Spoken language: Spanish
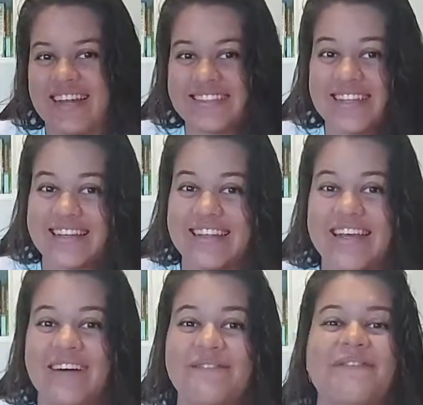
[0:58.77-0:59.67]
la
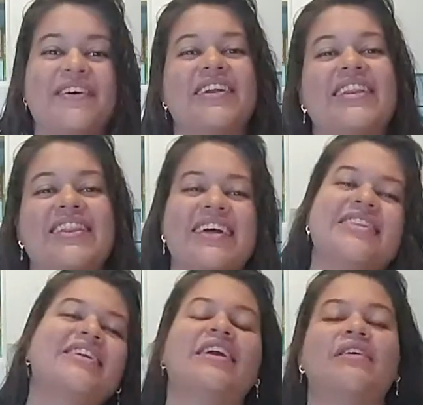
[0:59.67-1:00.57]
sandía por
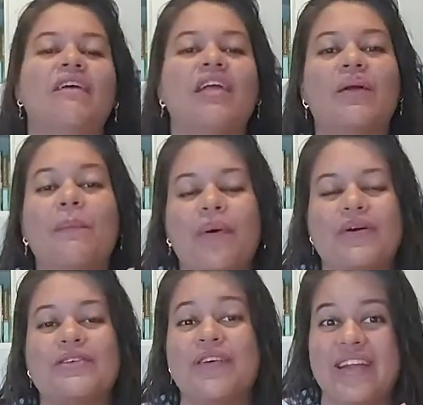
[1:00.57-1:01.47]
dentro, les voy a hablar un
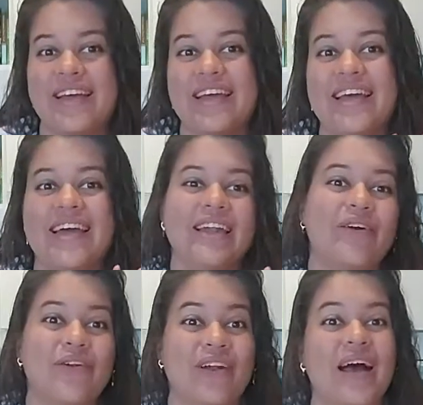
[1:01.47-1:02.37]
poco sobre el
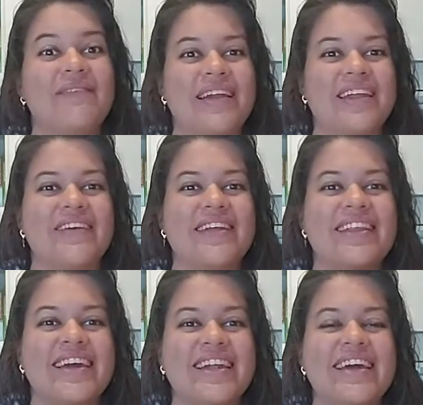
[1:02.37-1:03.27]
color amarillo que
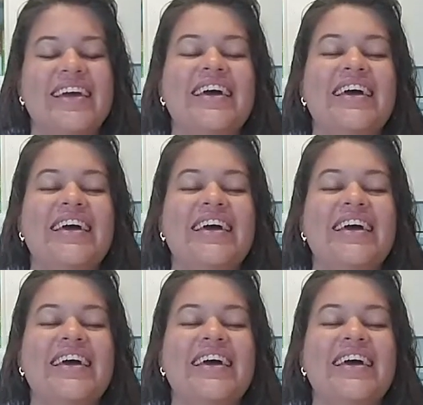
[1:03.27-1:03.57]
tiene.